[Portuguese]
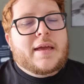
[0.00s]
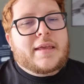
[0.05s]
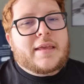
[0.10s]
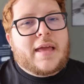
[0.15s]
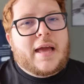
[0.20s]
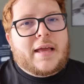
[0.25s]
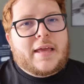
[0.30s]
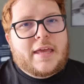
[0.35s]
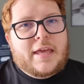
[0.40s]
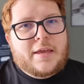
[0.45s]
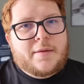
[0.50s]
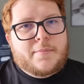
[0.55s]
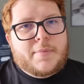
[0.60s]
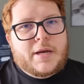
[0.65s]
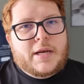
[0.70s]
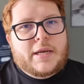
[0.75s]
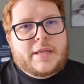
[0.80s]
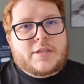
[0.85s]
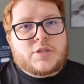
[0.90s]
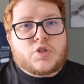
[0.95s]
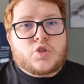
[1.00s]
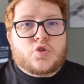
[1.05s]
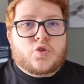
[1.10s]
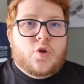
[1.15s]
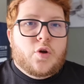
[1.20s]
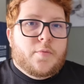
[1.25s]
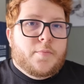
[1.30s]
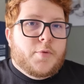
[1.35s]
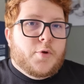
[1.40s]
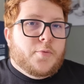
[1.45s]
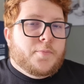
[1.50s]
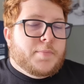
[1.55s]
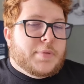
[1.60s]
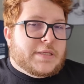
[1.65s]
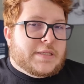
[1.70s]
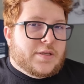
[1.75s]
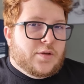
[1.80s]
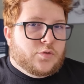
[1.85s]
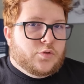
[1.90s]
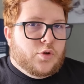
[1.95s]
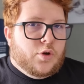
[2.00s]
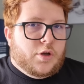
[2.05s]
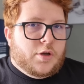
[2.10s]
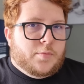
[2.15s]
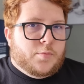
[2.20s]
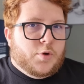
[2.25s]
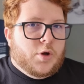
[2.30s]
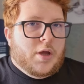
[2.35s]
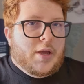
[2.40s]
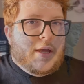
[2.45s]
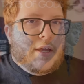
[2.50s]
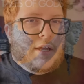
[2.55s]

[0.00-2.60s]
que a Kimberly, sob o pseudônimo